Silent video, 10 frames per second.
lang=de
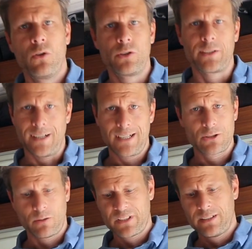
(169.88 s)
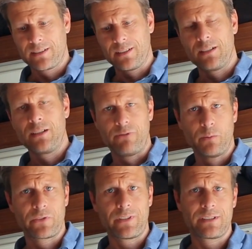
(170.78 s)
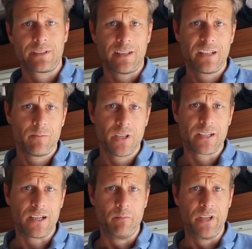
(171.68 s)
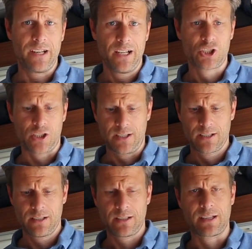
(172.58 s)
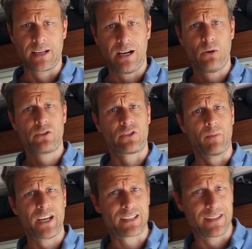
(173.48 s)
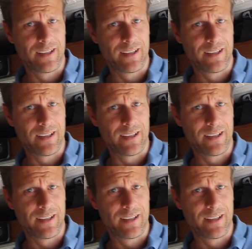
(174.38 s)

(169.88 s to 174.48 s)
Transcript: Und da kommt diese 25 cm Metallstange genau zum rechten